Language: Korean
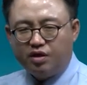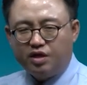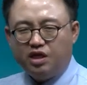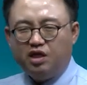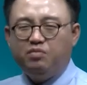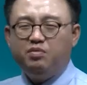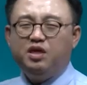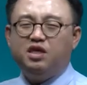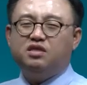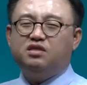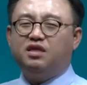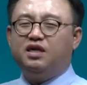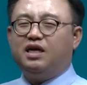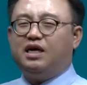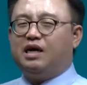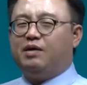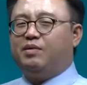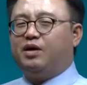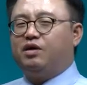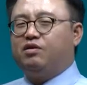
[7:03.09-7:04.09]
이미 이전에
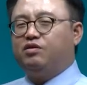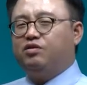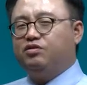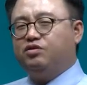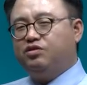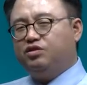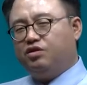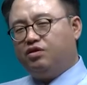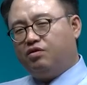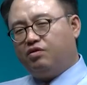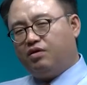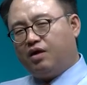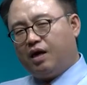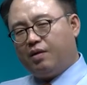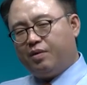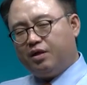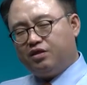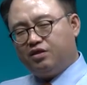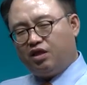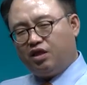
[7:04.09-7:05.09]
가봤거든요.
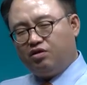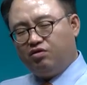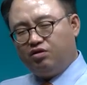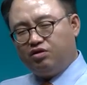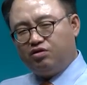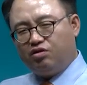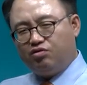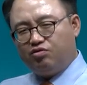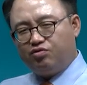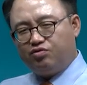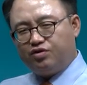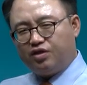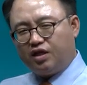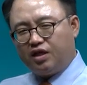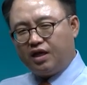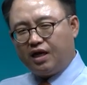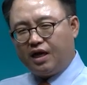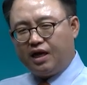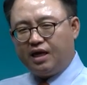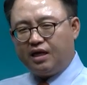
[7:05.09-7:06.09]
가봤는데 여기서 얻을 수 있는
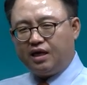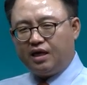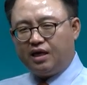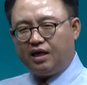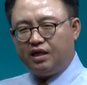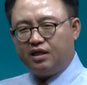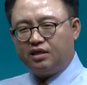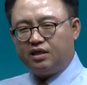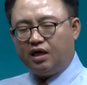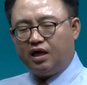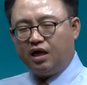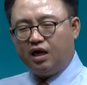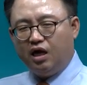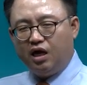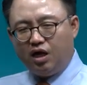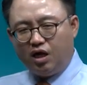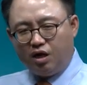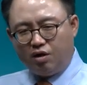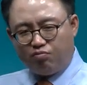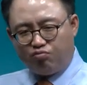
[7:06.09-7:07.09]
게 한계가 있다.
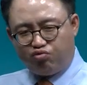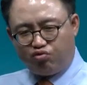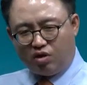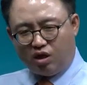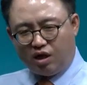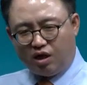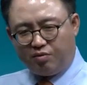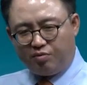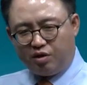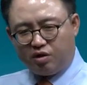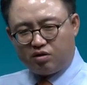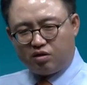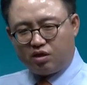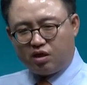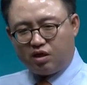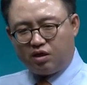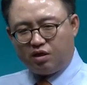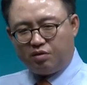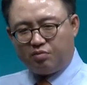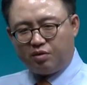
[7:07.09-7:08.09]
불안하면 어떻게
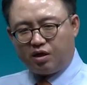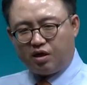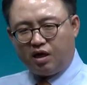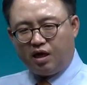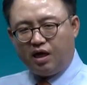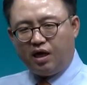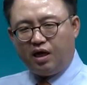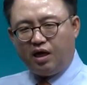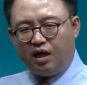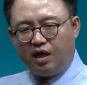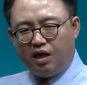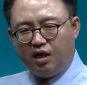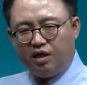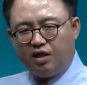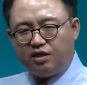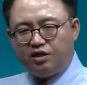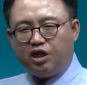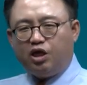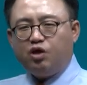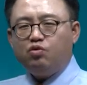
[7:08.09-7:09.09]
해야 됩니까?
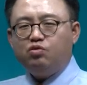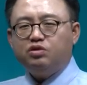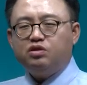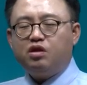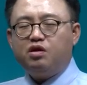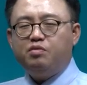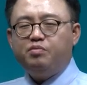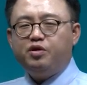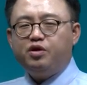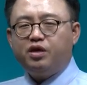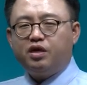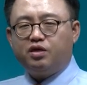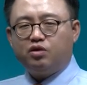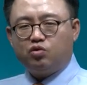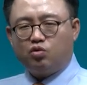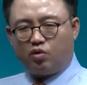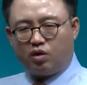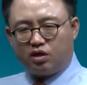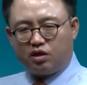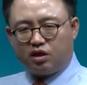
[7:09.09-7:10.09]
채용 설명회를
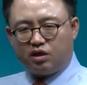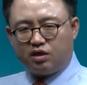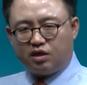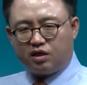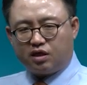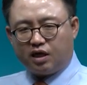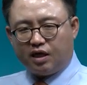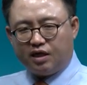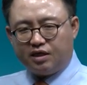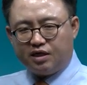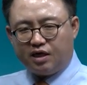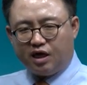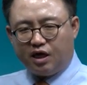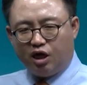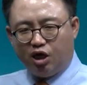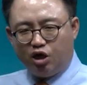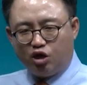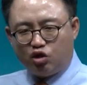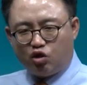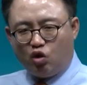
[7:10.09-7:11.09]
돌아다닐 게 아니라
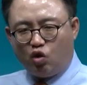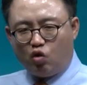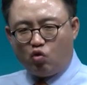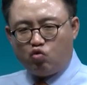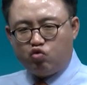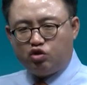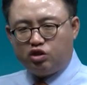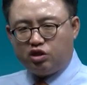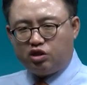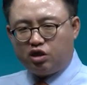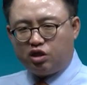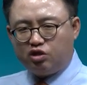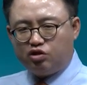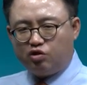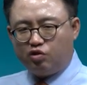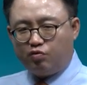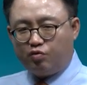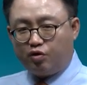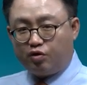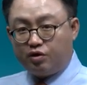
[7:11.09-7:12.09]
더욱 구체적인
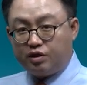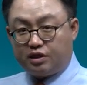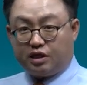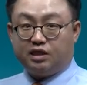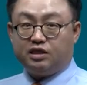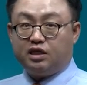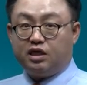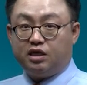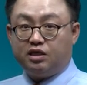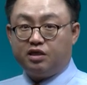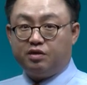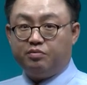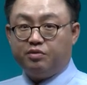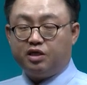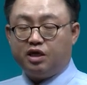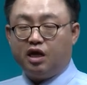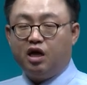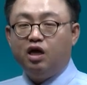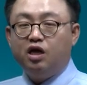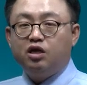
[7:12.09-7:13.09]
정보를 찾아야
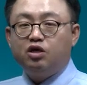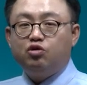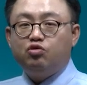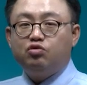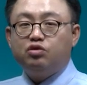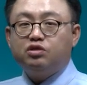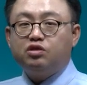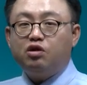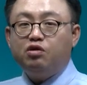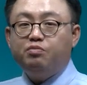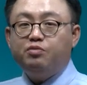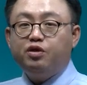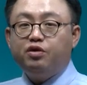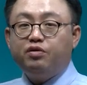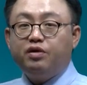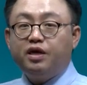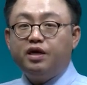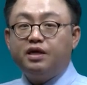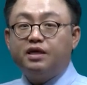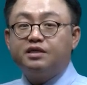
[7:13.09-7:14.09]
됩니다. 그리고
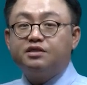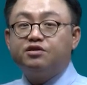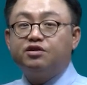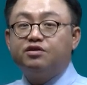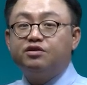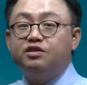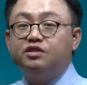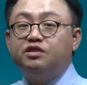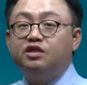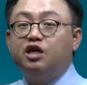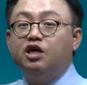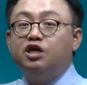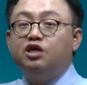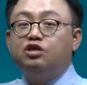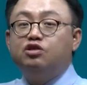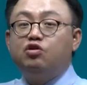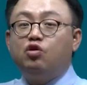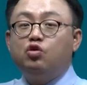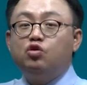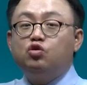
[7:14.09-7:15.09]
설명회에 가서는
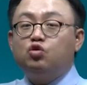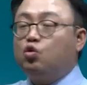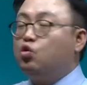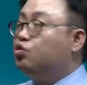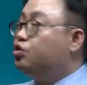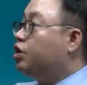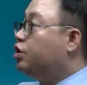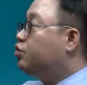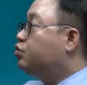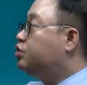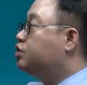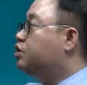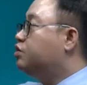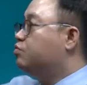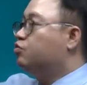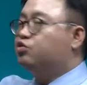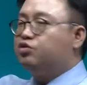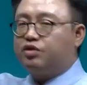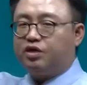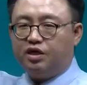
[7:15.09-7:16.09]
그걸 토대로
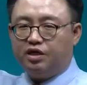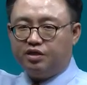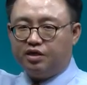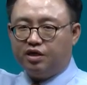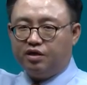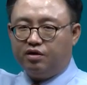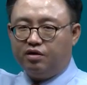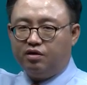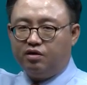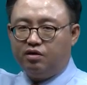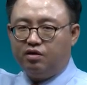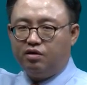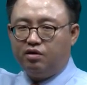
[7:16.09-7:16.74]
질문을 해야 돼요.